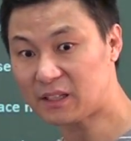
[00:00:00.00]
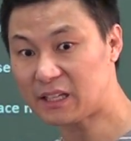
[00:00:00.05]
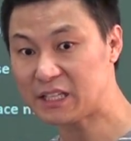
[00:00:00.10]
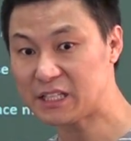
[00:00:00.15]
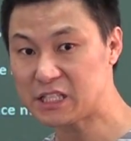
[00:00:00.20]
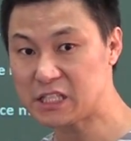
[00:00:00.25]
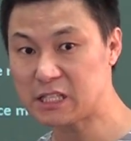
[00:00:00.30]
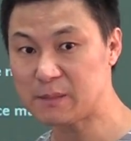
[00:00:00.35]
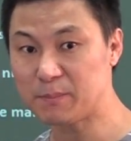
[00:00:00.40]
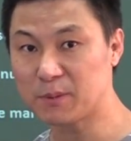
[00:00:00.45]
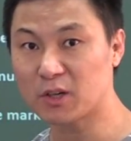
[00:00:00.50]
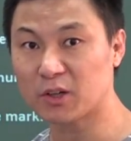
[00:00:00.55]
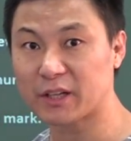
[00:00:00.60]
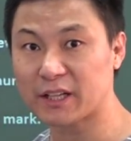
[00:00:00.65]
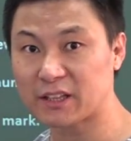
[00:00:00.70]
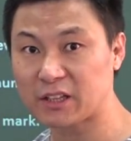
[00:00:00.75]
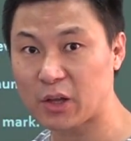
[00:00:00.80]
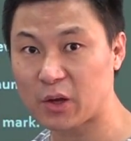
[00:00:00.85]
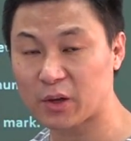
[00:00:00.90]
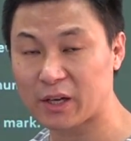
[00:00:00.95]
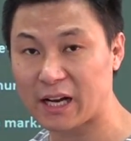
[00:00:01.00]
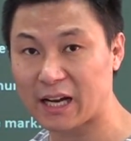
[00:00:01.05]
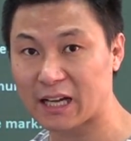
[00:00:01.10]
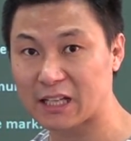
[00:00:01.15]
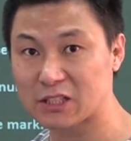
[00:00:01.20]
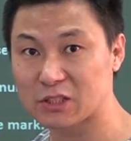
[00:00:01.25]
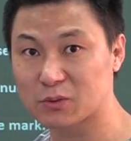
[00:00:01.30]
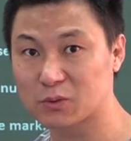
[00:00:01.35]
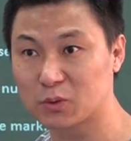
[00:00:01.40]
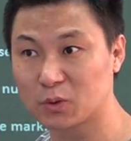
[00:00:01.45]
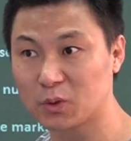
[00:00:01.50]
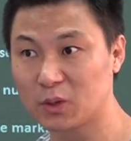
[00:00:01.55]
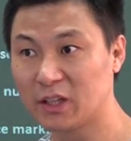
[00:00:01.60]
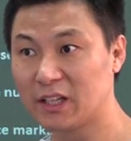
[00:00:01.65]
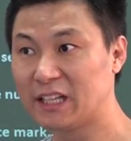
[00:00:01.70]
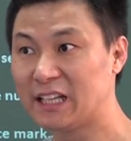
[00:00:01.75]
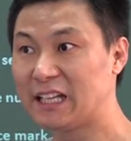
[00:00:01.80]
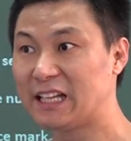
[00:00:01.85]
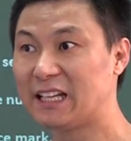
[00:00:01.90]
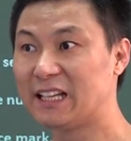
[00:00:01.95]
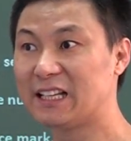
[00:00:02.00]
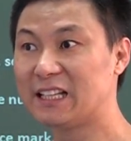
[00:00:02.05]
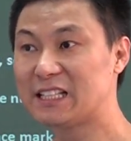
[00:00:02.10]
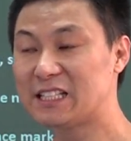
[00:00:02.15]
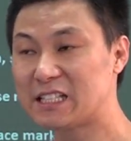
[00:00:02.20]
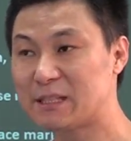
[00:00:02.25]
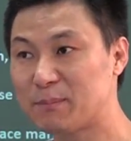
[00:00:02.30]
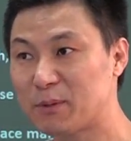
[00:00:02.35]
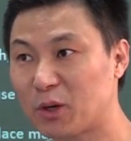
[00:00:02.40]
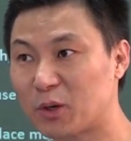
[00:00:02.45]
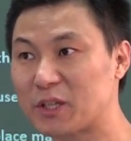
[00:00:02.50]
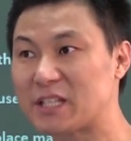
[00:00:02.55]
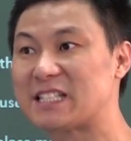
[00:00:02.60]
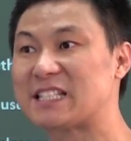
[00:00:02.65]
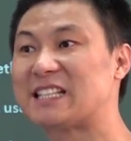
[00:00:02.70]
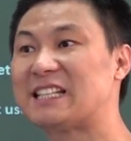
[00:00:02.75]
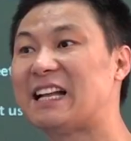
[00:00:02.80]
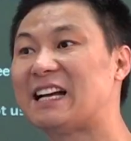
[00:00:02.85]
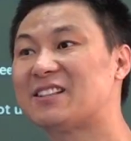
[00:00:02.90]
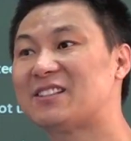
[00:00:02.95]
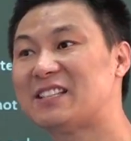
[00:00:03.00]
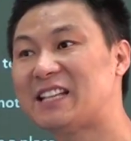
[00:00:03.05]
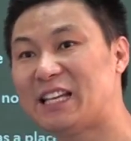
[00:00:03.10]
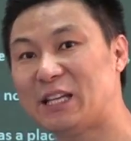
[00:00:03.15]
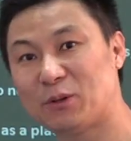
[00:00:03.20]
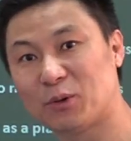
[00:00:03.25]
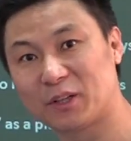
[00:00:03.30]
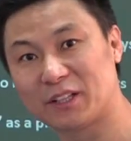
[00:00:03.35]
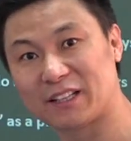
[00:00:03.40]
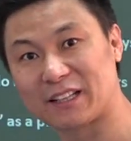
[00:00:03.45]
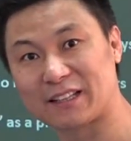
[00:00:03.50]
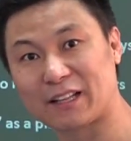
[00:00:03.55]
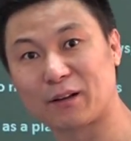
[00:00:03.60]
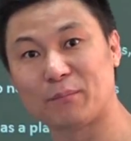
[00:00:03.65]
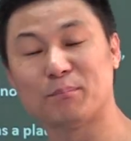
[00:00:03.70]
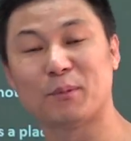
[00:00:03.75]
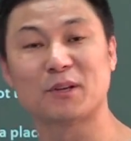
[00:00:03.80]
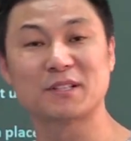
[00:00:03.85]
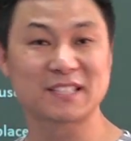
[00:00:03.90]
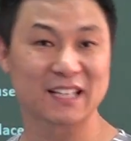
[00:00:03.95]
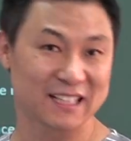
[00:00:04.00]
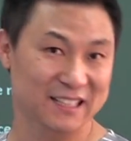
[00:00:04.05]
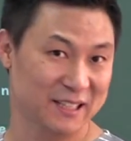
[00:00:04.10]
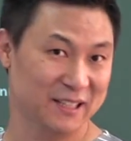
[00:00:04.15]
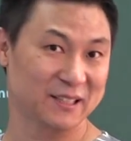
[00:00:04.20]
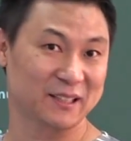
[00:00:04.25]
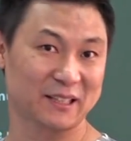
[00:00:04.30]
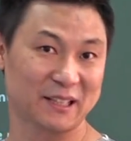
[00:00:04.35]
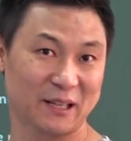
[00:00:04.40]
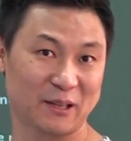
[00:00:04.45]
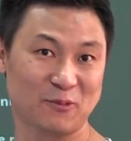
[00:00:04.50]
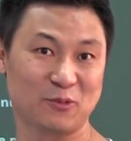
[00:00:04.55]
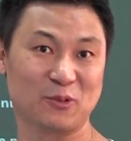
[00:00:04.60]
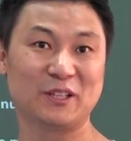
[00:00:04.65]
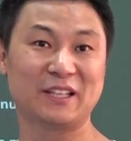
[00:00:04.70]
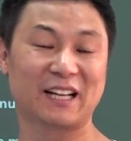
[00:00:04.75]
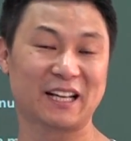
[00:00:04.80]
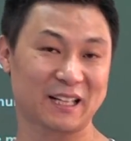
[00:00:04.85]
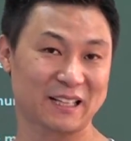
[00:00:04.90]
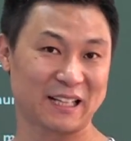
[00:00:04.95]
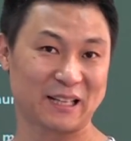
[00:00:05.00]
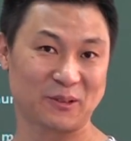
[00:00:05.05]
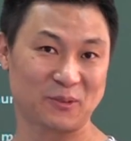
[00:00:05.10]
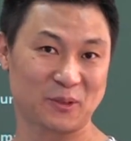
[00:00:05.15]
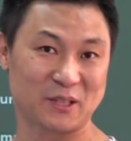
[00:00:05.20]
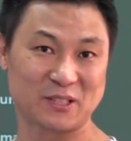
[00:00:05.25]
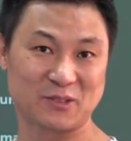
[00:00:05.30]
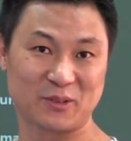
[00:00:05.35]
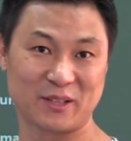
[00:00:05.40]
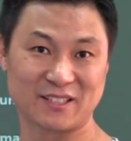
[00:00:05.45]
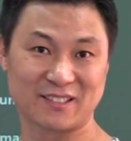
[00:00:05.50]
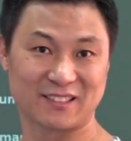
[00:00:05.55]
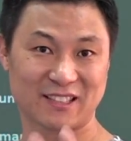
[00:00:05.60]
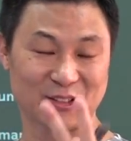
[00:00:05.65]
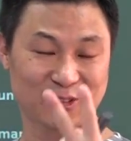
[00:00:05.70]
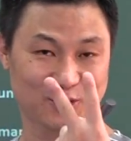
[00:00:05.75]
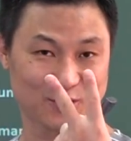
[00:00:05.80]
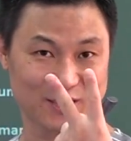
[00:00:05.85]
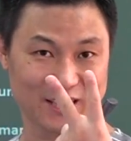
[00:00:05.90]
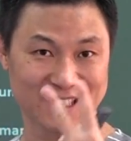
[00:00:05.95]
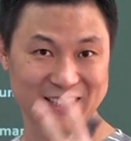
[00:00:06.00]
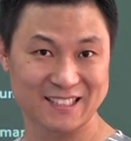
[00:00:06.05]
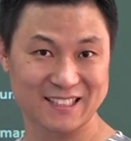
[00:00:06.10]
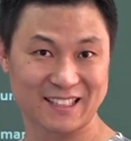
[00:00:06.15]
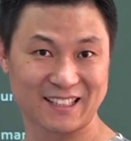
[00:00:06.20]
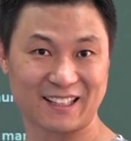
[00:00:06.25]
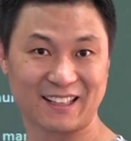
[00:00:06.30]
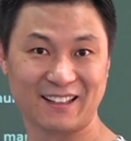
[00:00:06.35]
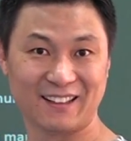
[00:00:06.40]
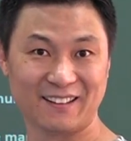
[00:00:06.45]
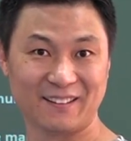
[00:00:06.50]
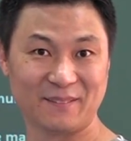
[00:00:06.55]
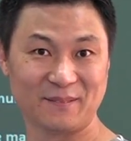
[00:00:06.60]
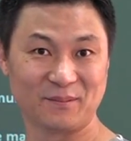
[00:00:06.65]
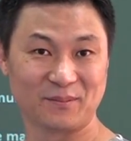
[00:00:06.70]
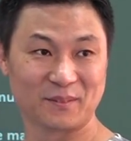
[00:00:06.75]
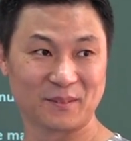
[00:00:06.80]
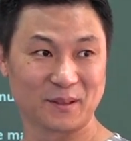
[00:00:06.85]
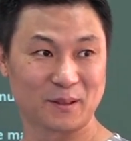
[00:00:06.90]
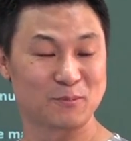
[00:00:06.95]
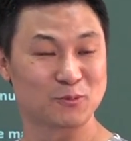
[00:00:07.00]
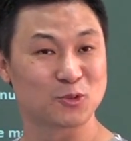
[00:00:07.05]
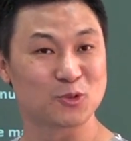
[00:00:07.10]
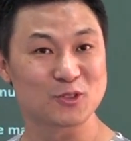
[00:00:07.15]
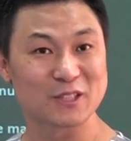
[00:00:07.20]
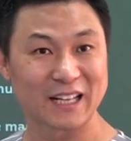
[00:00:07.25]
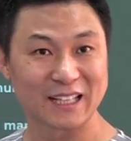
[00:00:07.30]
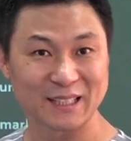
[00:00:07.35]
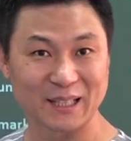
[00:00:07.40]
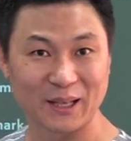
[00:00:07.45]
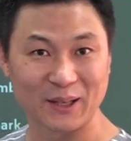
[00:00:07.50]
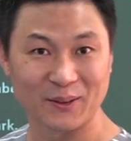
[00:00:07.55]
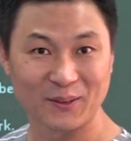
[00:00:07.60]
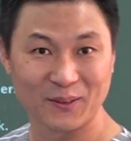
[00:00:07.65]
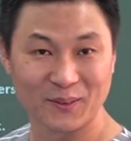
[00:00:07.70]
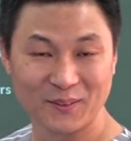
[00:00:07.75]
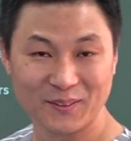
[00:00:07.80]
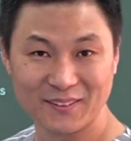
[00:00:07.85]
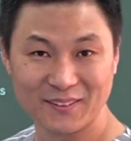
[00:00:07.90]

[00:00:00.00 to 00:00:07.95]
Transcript: 12월에 태어나가지고 12월이 지나서 이제 1월이 됐다. 그럼 몇 살이 되는 거야? 우리나라 나이 기준으로 했을 때 두 살이잖아. 그럼 두 살이에요.